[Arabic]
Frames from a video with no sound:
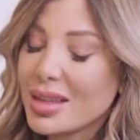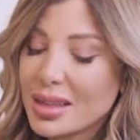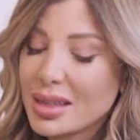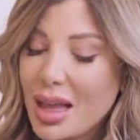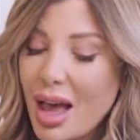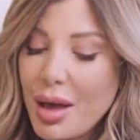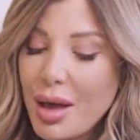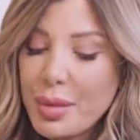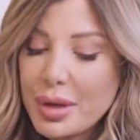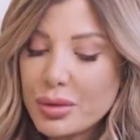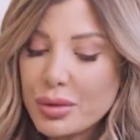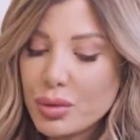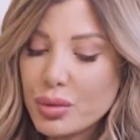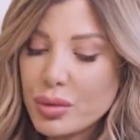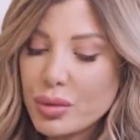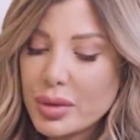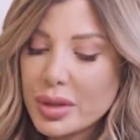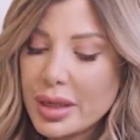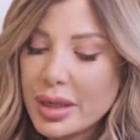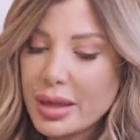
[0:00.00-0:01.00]
صعب
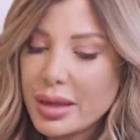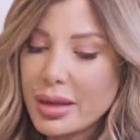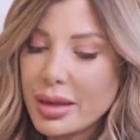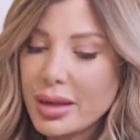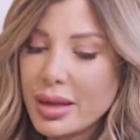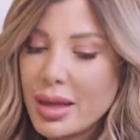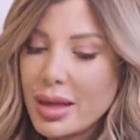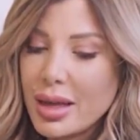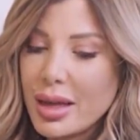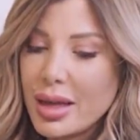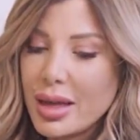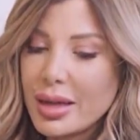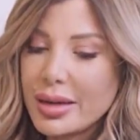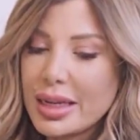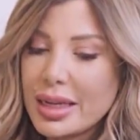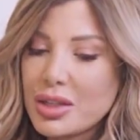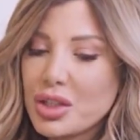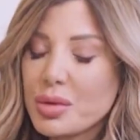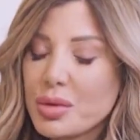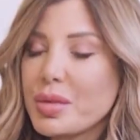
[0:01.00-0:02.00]
تكون
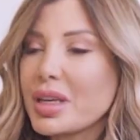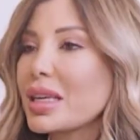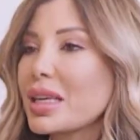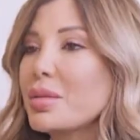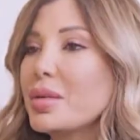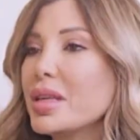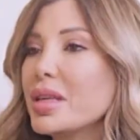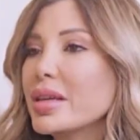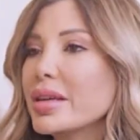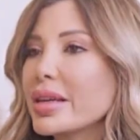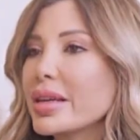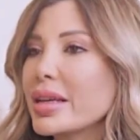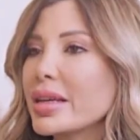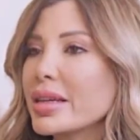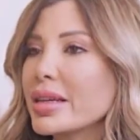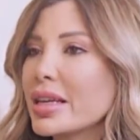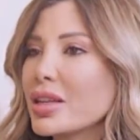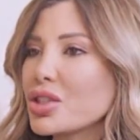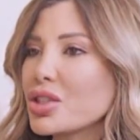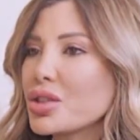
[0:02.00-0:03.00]
نجمة كبيرة
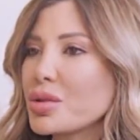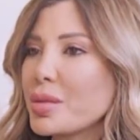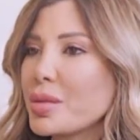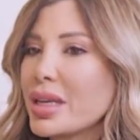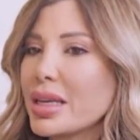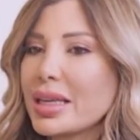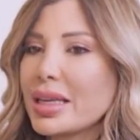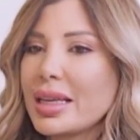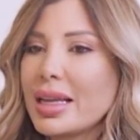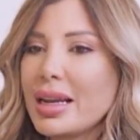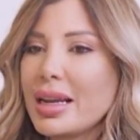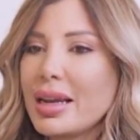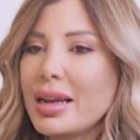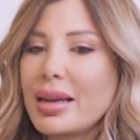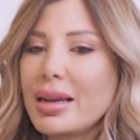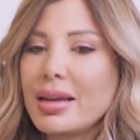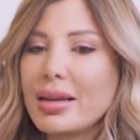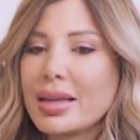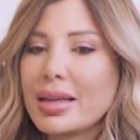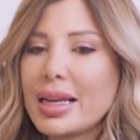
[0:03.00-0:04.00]
نجمة
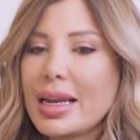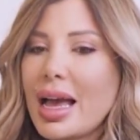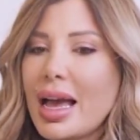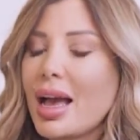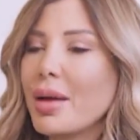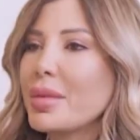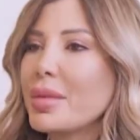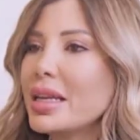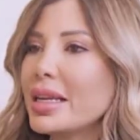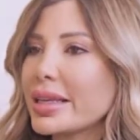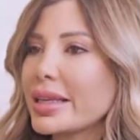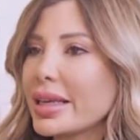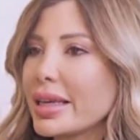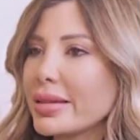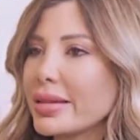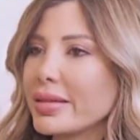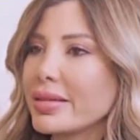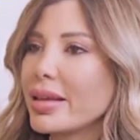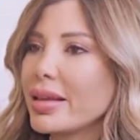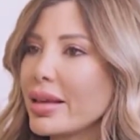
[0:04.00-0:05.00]
كل كل أعمالك
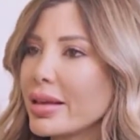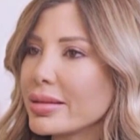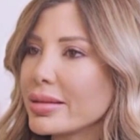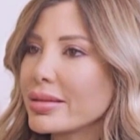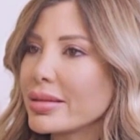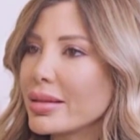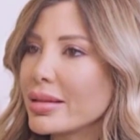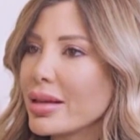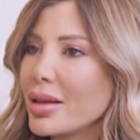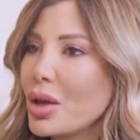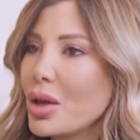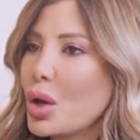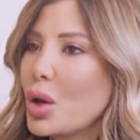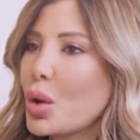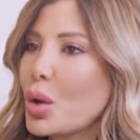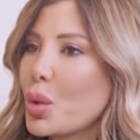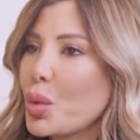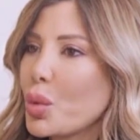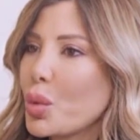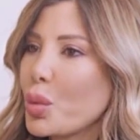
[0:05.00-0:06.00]
هتات
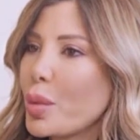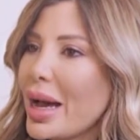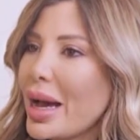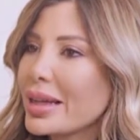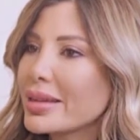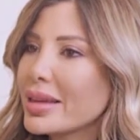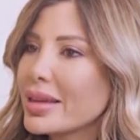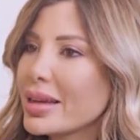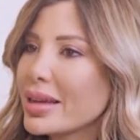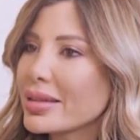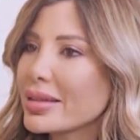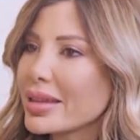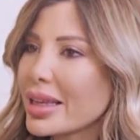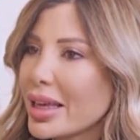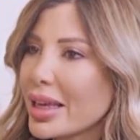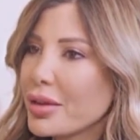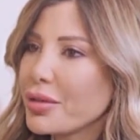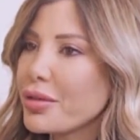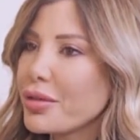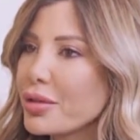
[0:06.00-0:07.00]
وبعدين
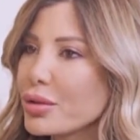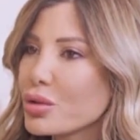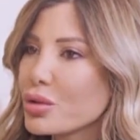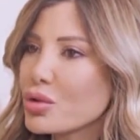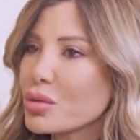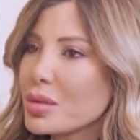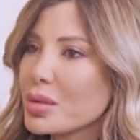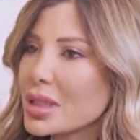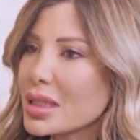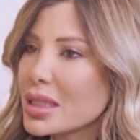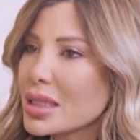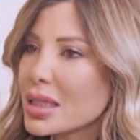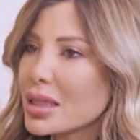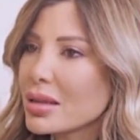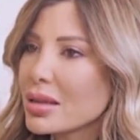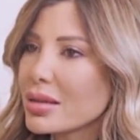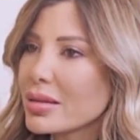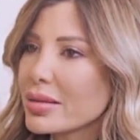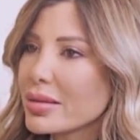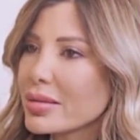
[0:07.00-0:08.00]
تخف
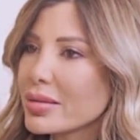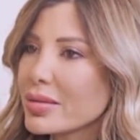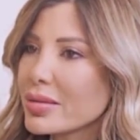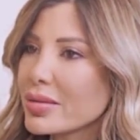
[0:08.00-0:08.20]
نجوميتك